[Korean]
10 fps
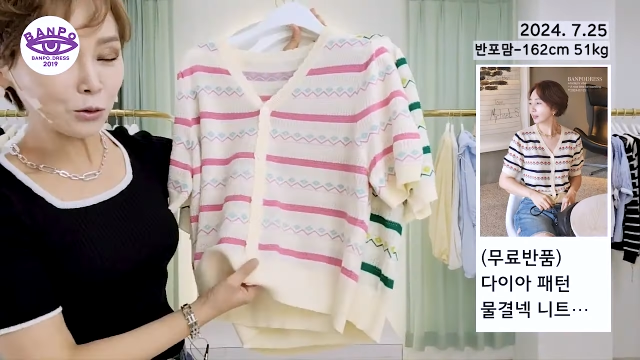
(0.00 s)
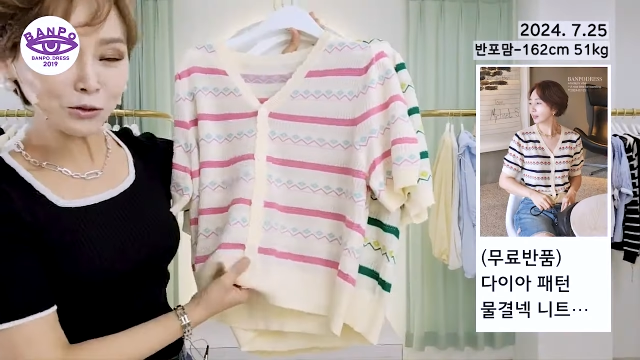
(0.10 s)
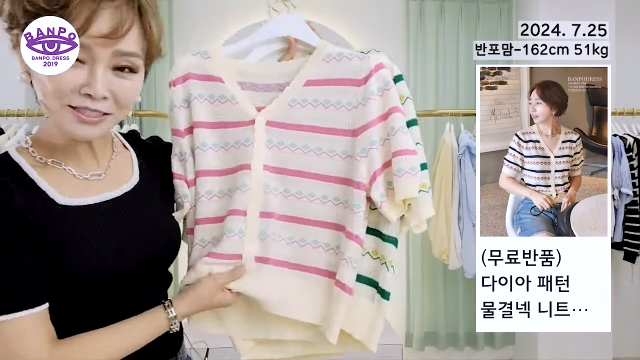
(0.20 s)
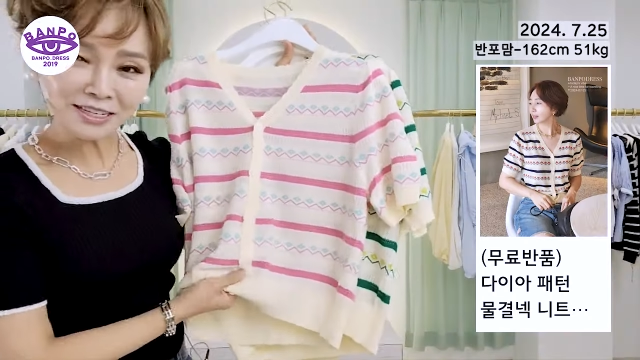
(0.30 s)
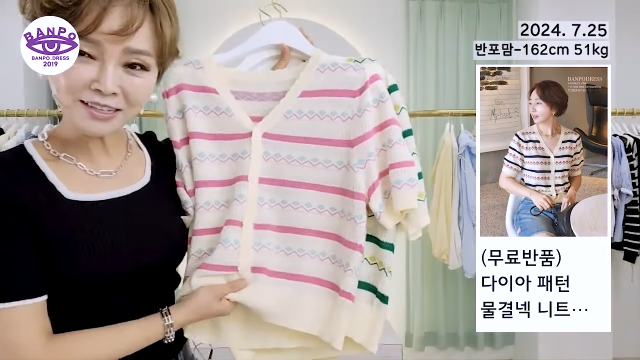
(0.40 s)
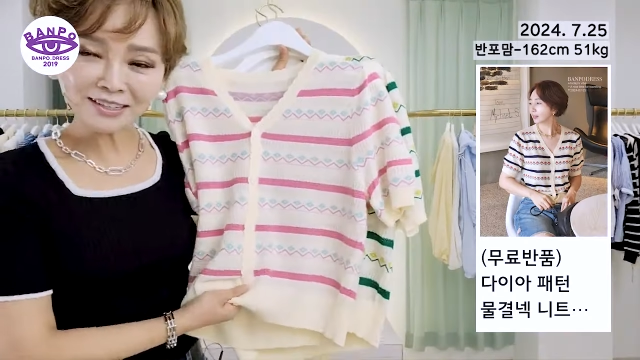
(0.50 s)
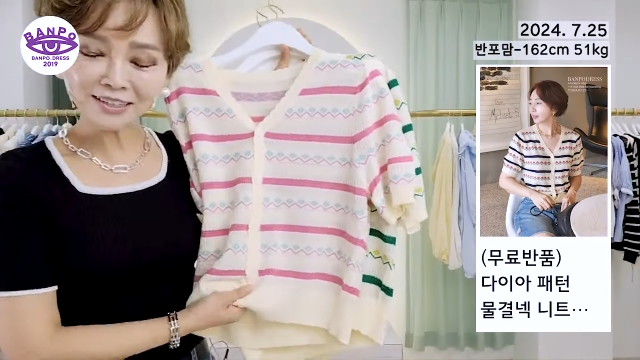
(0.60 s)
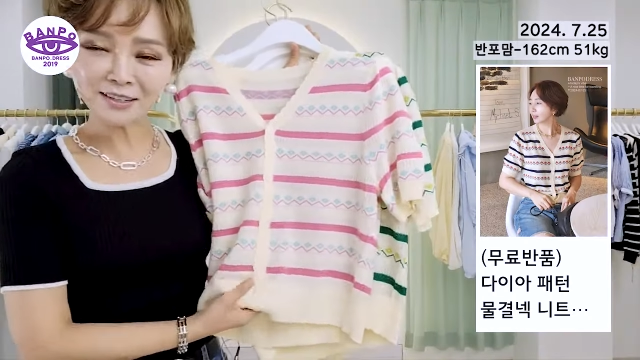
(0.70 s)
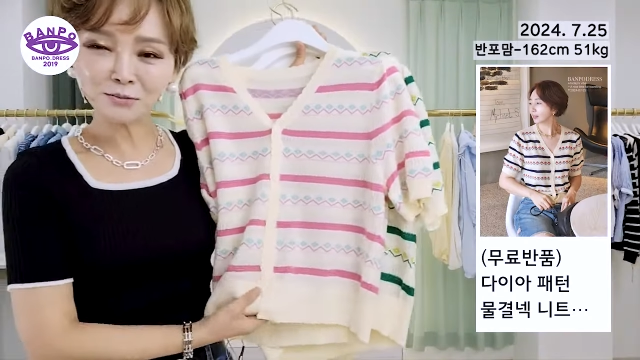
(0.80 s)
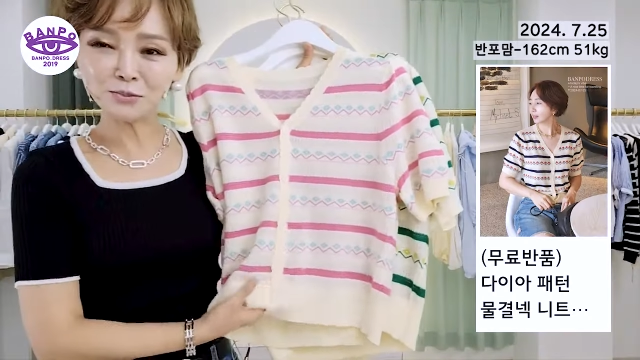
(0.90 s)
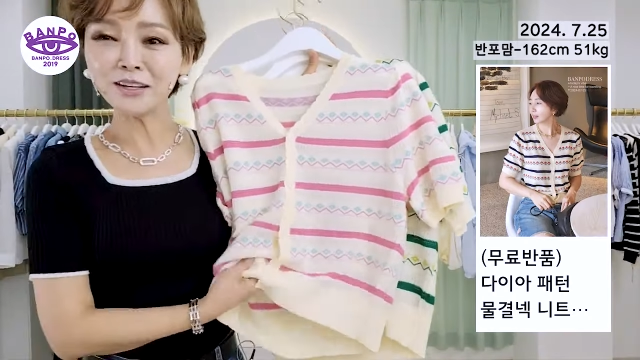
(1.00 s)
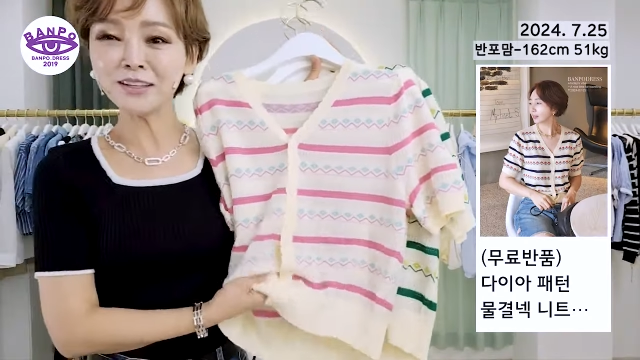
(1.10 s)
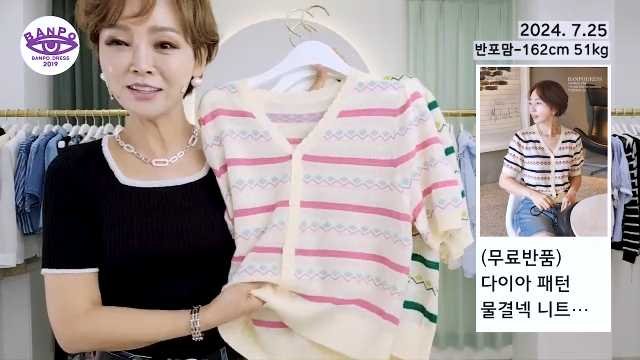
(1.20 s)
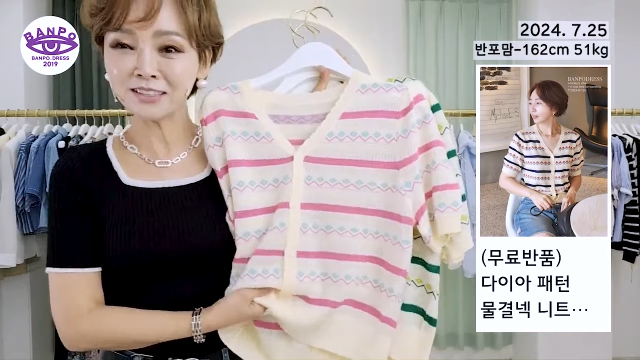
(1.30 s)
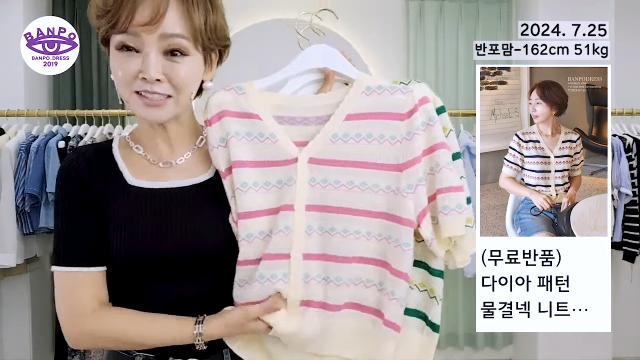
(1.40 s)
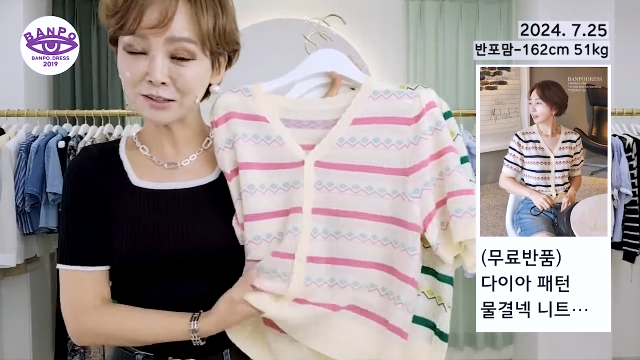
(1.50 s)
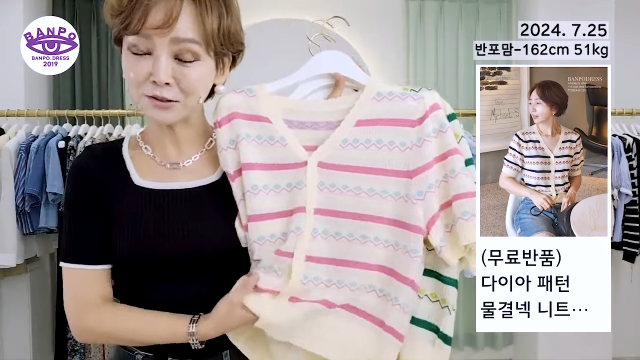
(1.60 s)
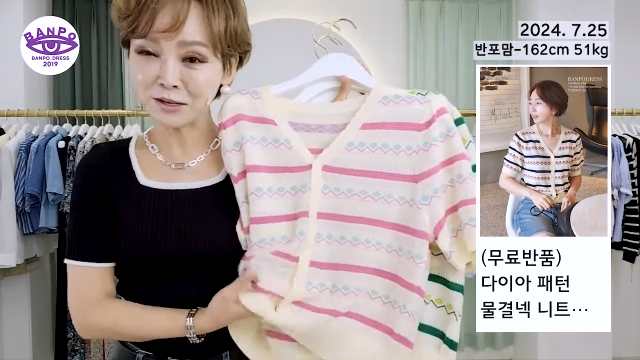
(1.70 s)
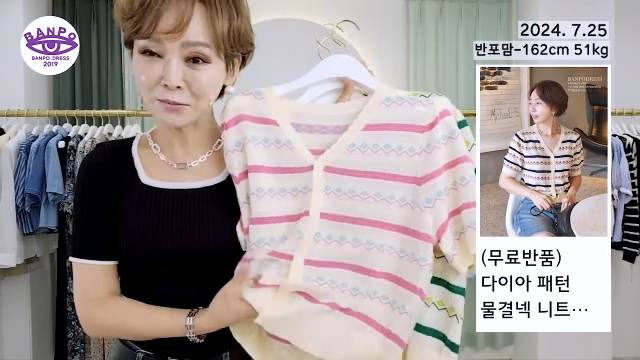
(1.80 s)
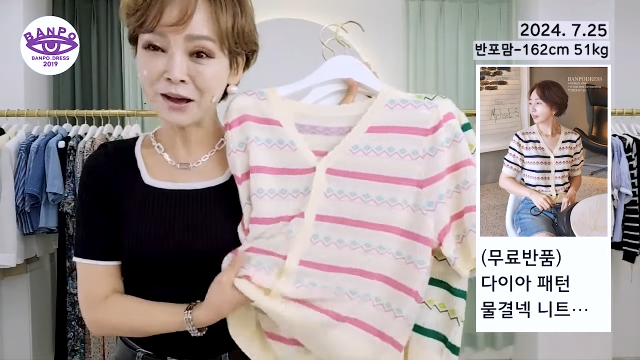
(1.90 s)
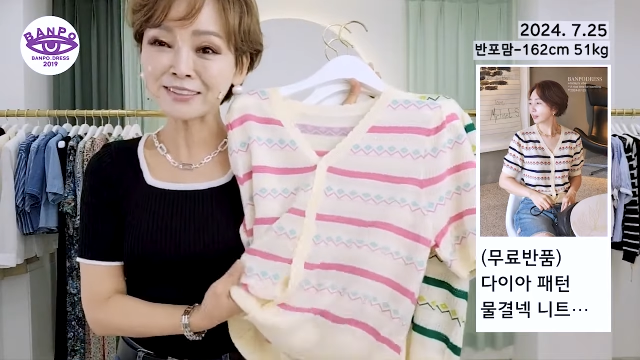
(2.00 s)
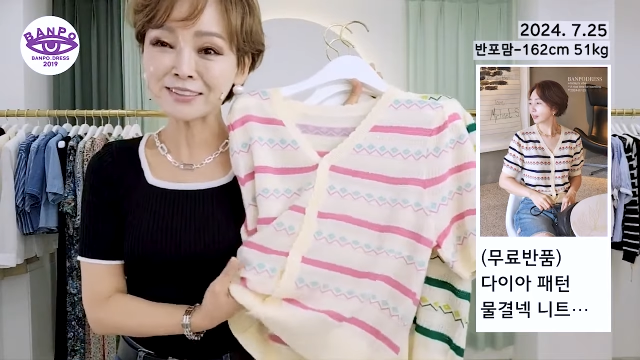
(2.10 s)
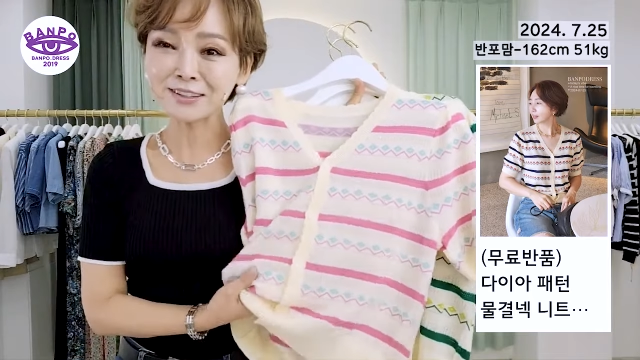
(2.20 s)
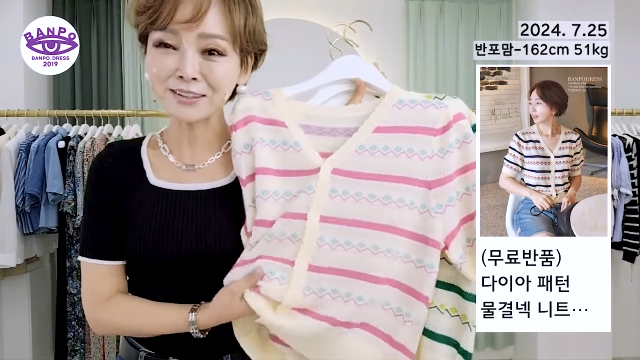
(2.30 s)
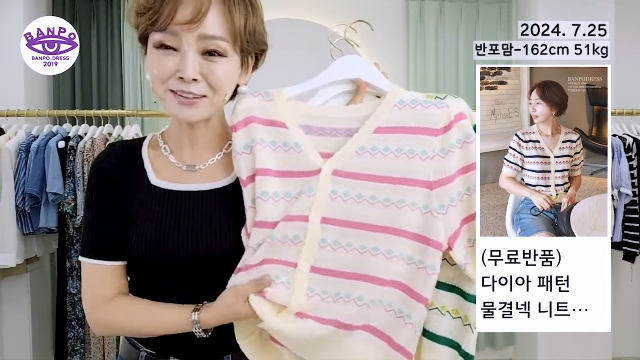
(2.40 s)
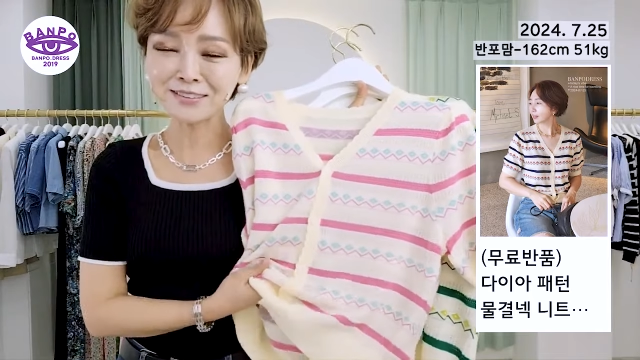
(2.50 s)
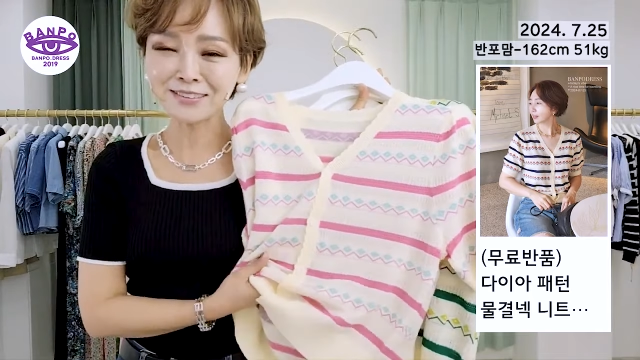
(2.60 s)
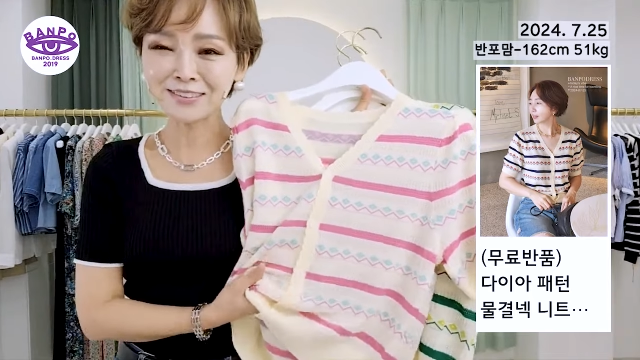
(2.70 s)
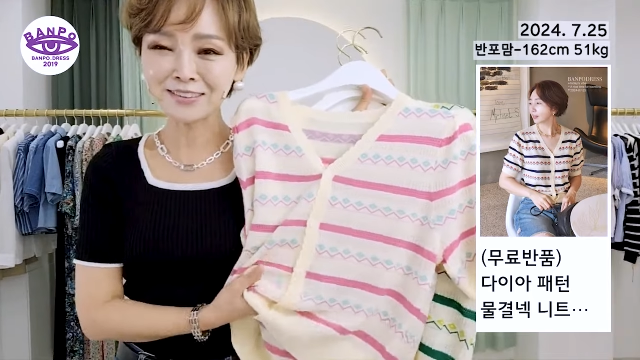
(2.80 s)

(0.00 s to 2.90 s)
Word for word: 요거는 제가 브랜드에서 최근에 봤어요.